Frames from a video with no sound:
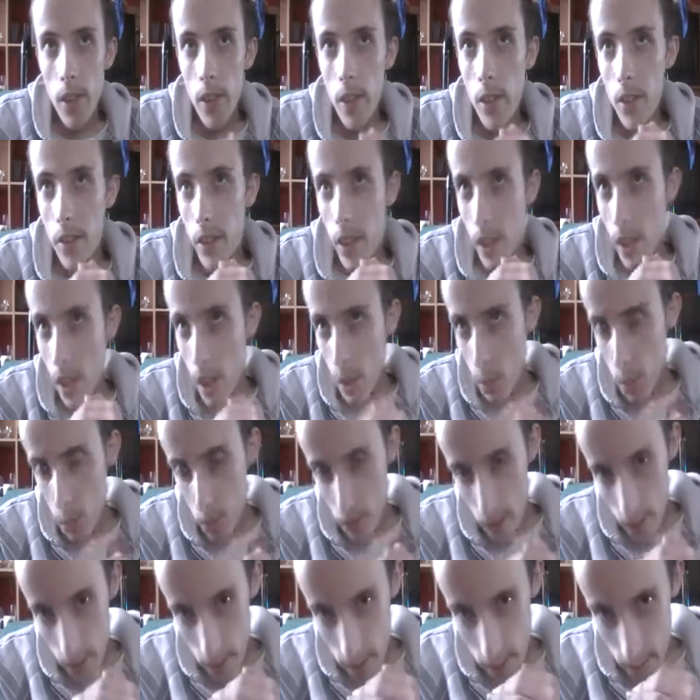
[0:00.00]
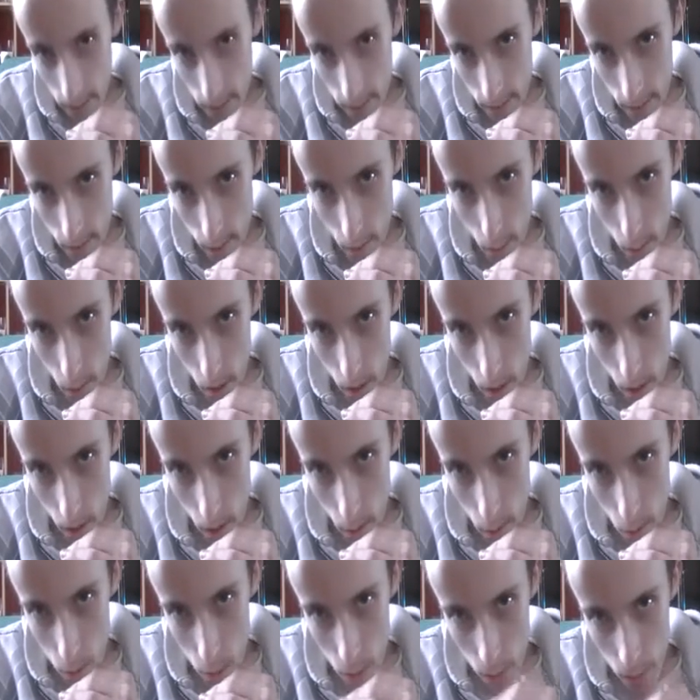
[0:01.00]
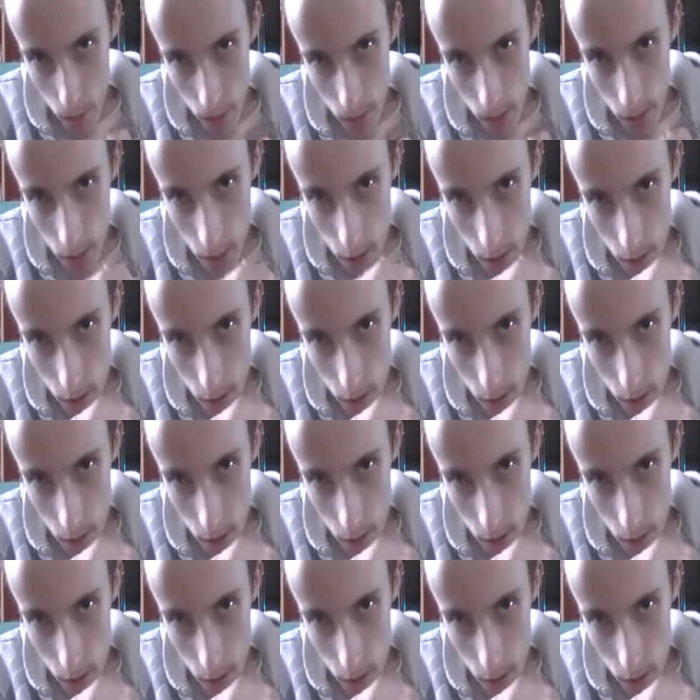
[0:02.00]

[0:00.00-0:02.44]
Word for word: I najlepiej jest sobie uzbierać